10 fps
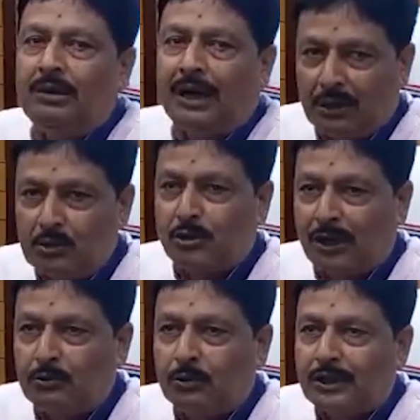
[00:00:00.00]
আলোচনা
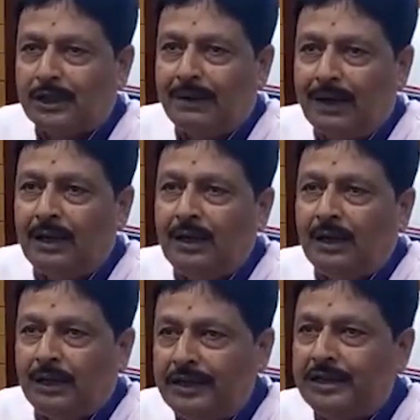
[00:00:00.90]
করতে বা
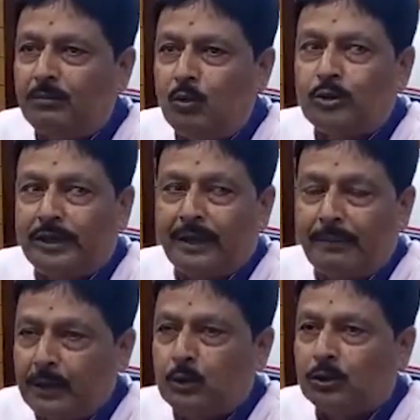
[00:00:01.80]
নিজের মুখ থেকে
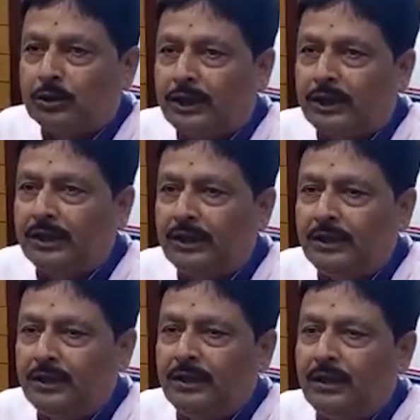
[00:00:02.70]
বের করতে
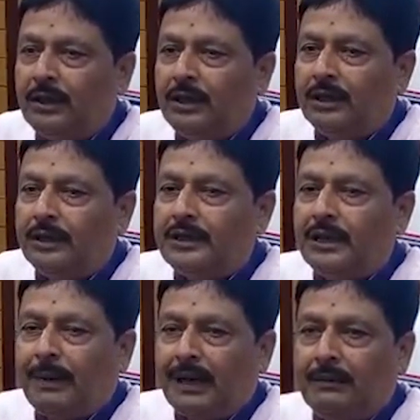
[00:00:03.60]
নিজের
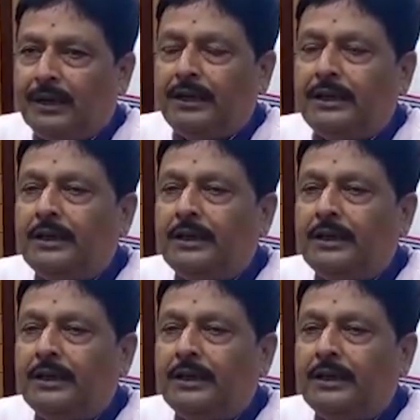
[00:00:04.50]
পারিবারিক